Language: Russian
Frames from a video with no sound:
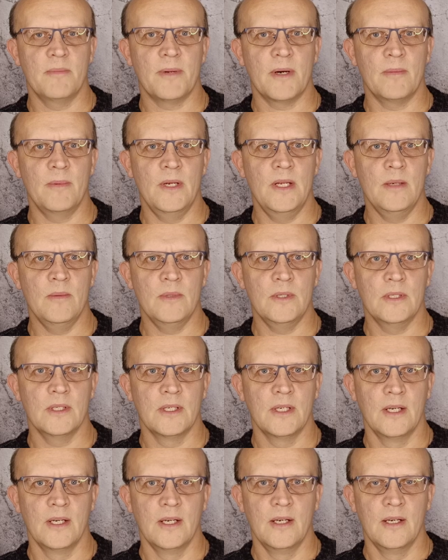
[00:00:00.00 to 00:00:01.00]
проблемы
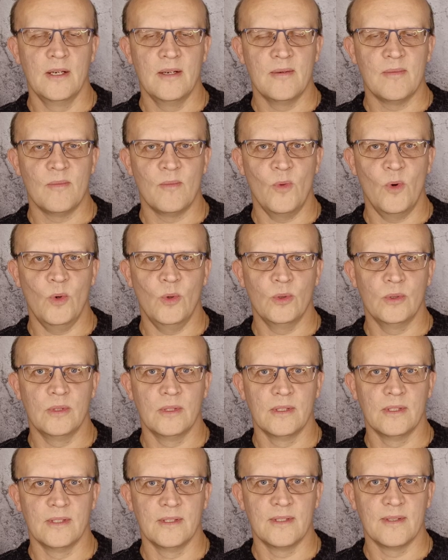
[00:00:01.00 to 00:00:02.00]

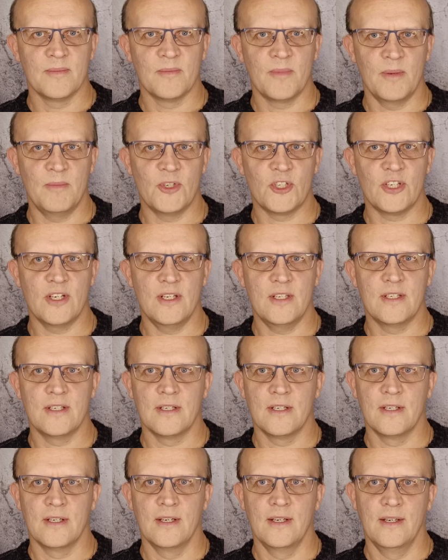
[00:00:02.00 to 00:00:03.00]
могут помешать
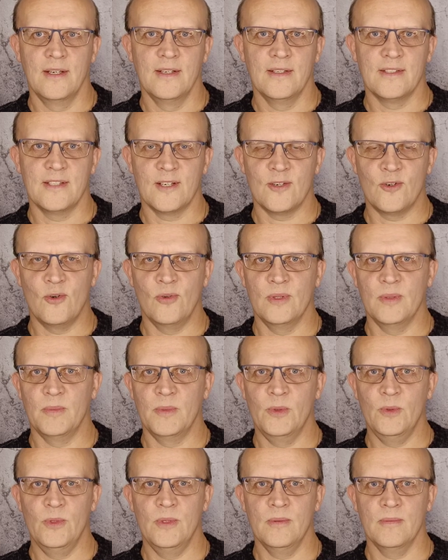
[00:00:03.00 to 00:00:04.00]
церковным
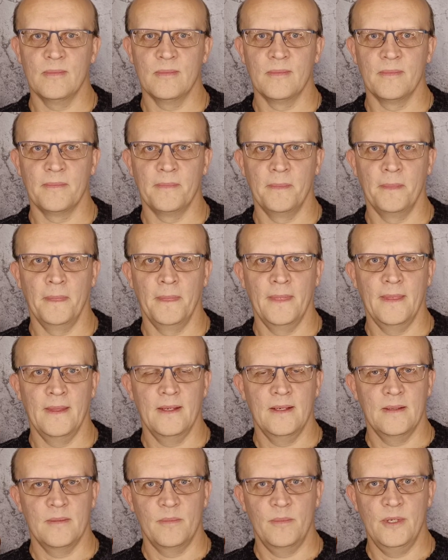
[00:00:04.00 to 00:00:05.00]
людям
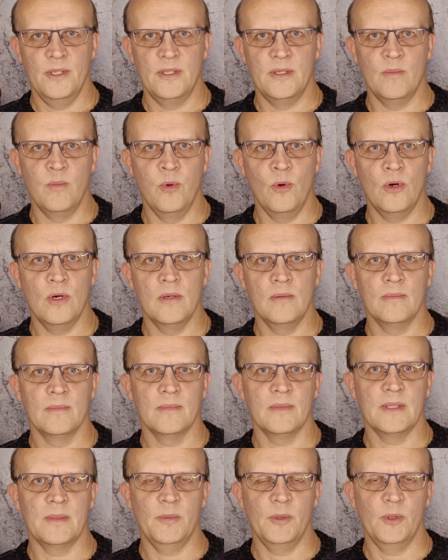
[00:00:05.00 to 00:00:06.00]
быть с
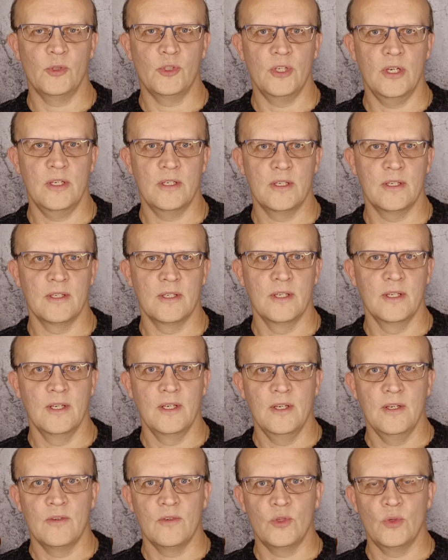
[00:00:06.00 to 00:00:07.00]
Богом и получать
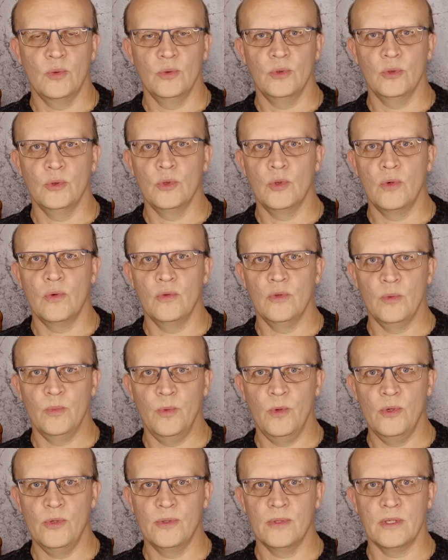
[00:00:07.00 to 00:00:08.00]
всю ту духовную
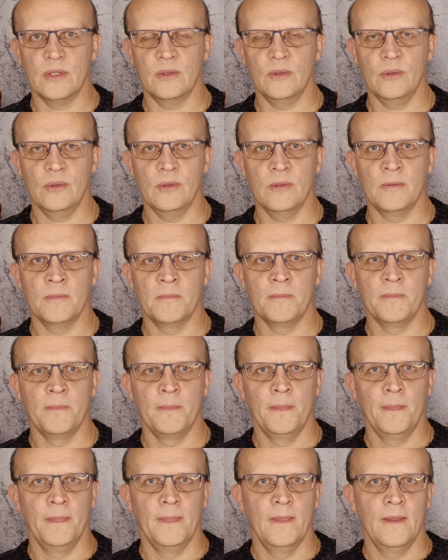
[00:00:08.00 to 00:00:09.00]
пользу, которую
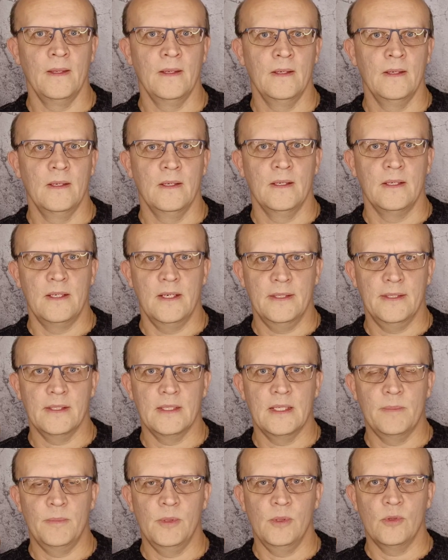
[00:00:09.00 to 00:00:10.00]
я
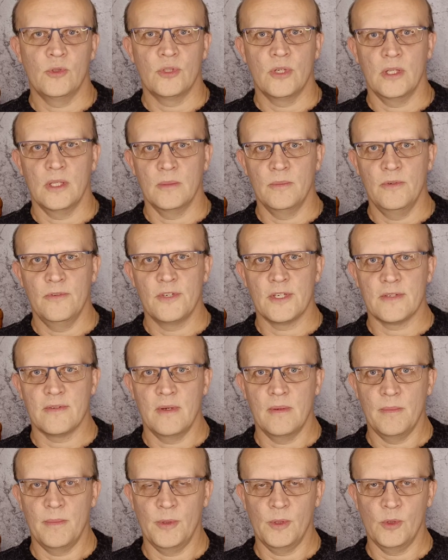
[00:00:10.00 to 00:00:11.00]
тогда получал, и мы все с
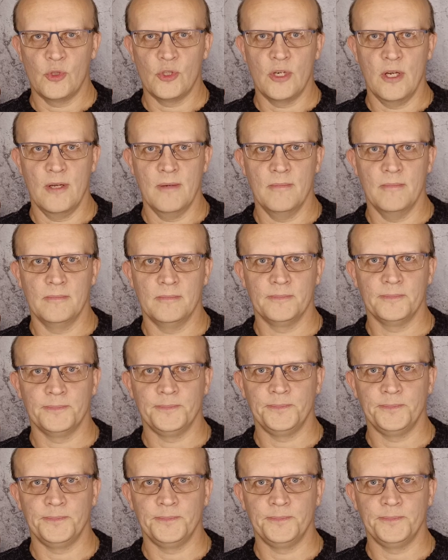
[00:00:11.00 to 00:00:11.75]
вами получаем –